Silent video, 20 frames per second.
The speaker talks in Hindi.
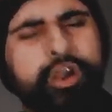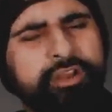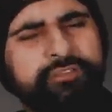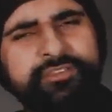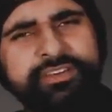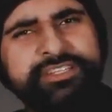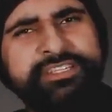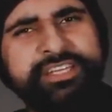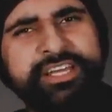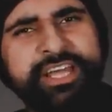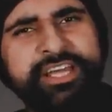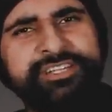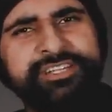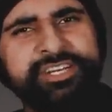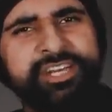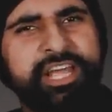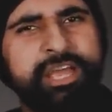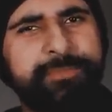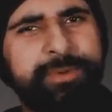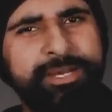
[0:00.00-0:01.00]
और
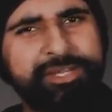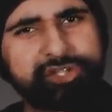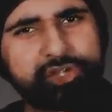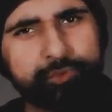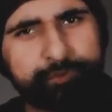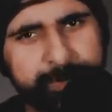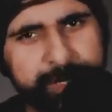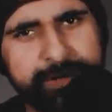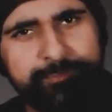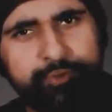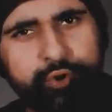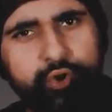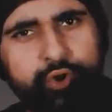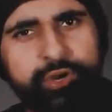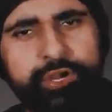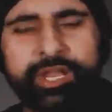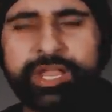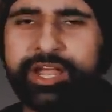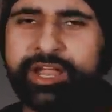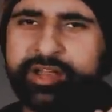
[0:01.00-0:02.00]
इन्वेस्टिगेशन के बाद सुप्रीम
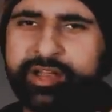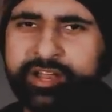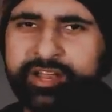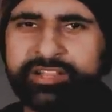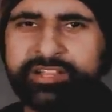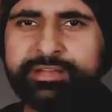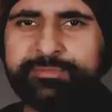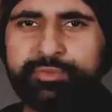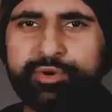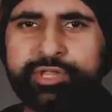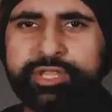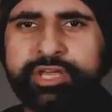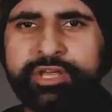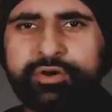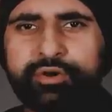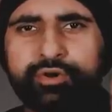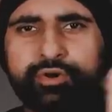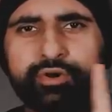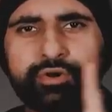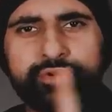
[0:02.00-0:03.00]
कोर्ट ने नरेंद्र मोदी
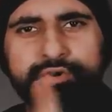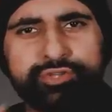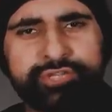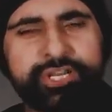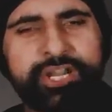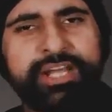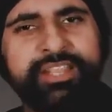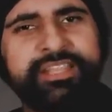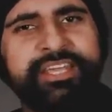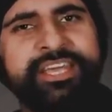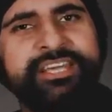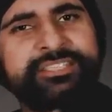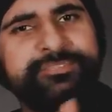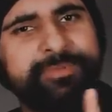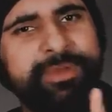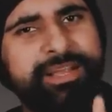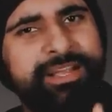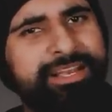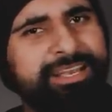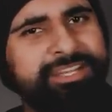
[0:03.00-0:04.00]
को गुजरात
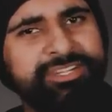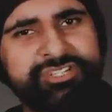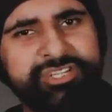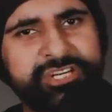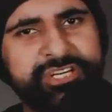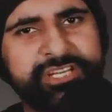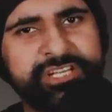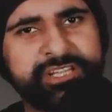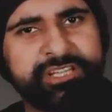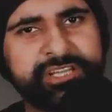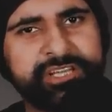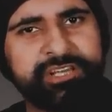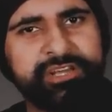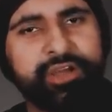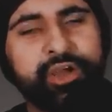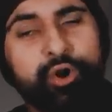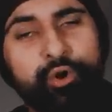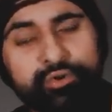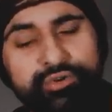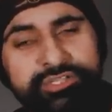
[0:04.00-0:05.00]
केस में क्लीन चिट दी थी
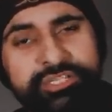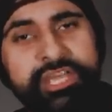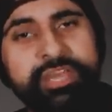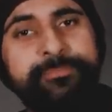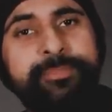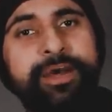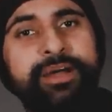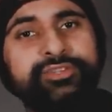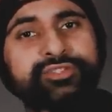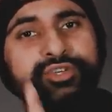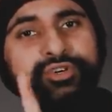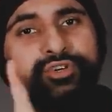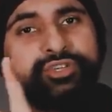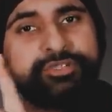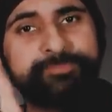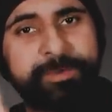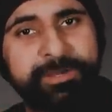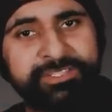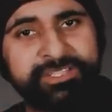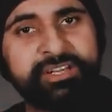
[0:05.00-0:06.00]
उसके बाद जो
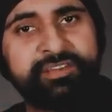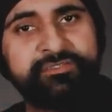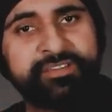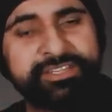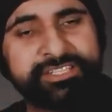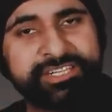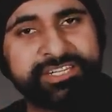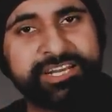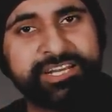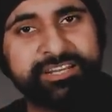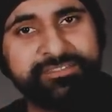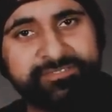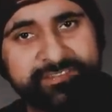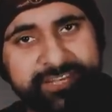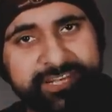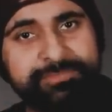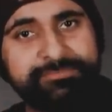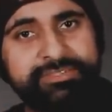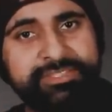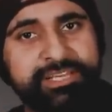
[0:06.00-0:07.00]
स्पेशल इन्वेस्टिगेटिव
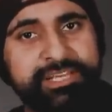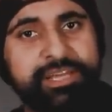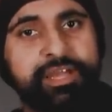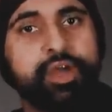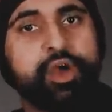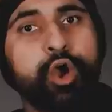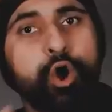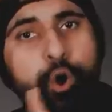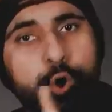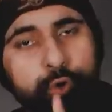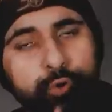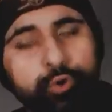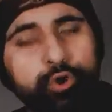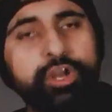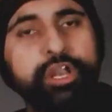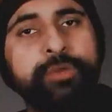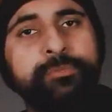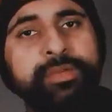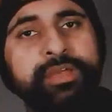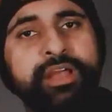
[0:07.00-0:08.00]
टीम्स थी
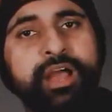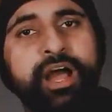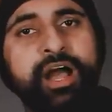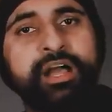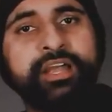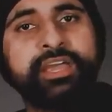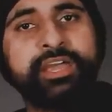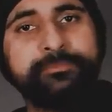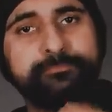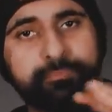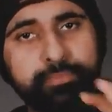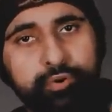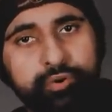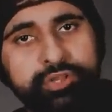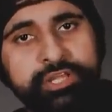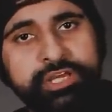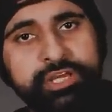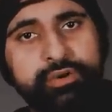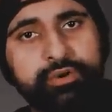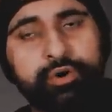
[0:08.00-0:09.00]
उन्होंने भी कहा कि
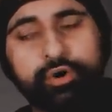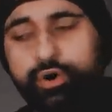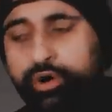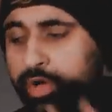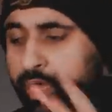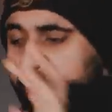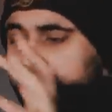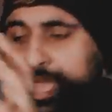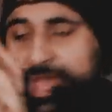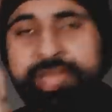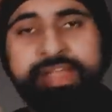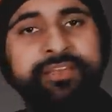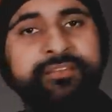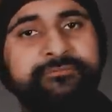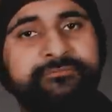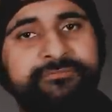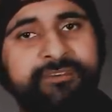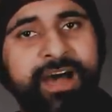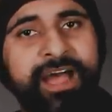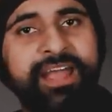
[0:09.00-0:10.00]
मोदी को
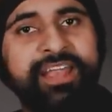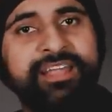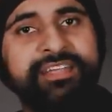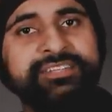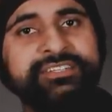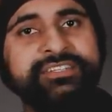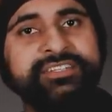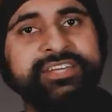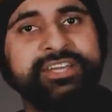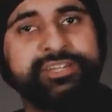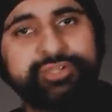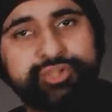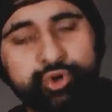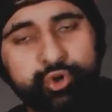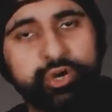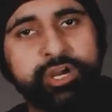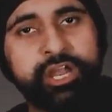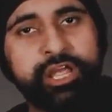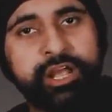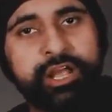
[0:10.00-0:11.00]
इन वायलेंस से
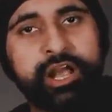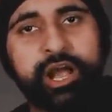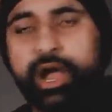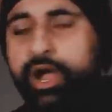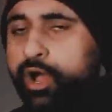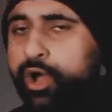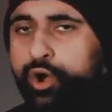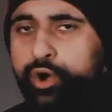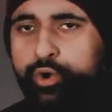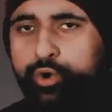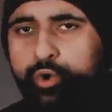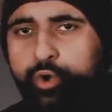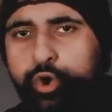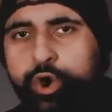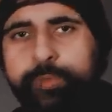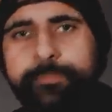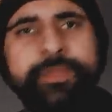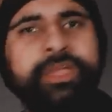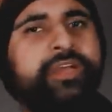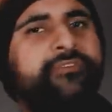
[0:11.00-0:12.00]
जोड़ने का
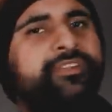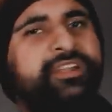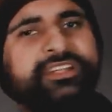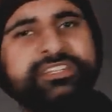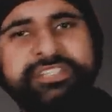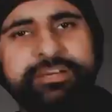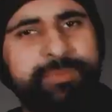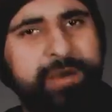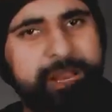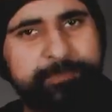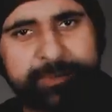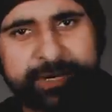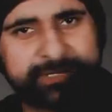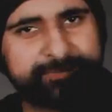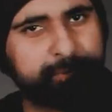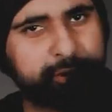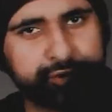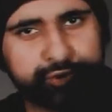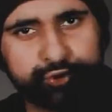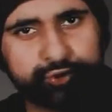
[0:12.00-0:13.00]
कोई भी एविडेंस हमारे
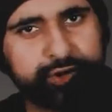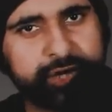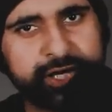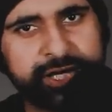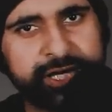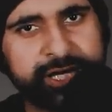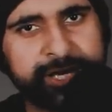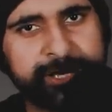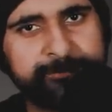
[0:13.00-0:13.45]
पास मौजूद नहीं